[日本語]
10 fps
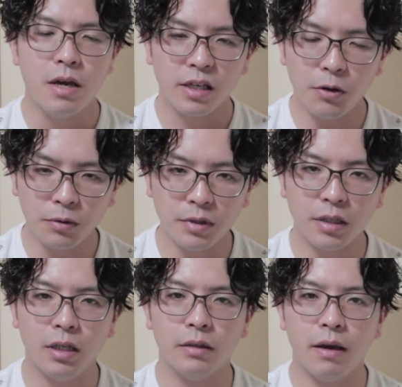基本的
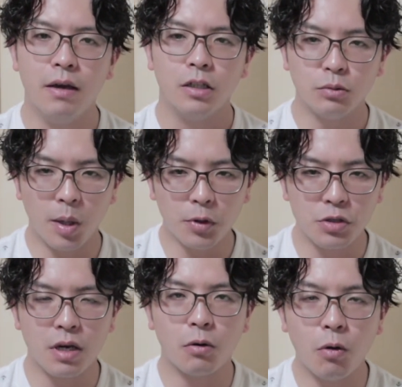にはね梅干
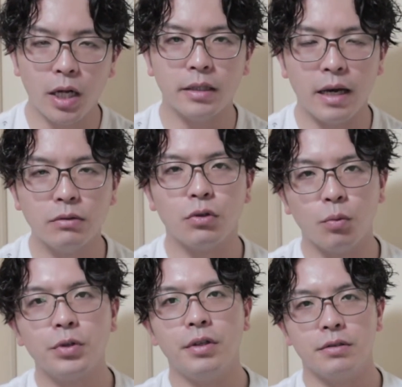しはご飯に合うと
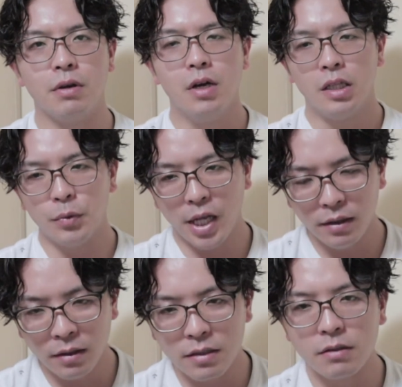思ってるんですよでも
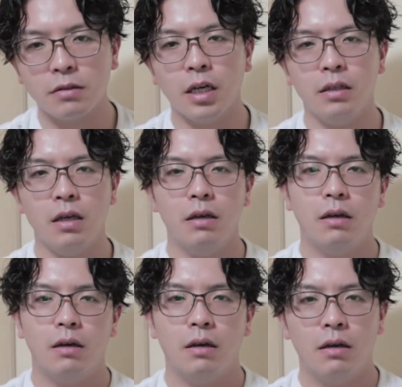年に数回ね
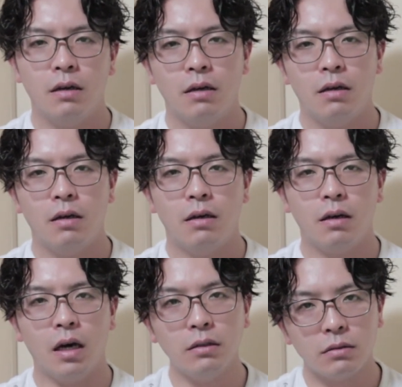
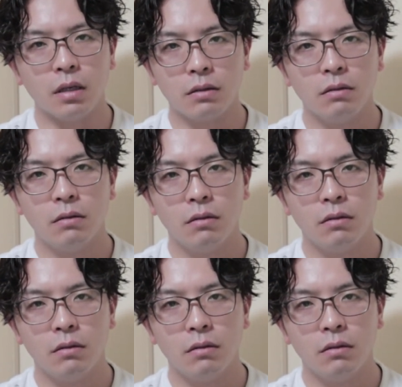合うかと、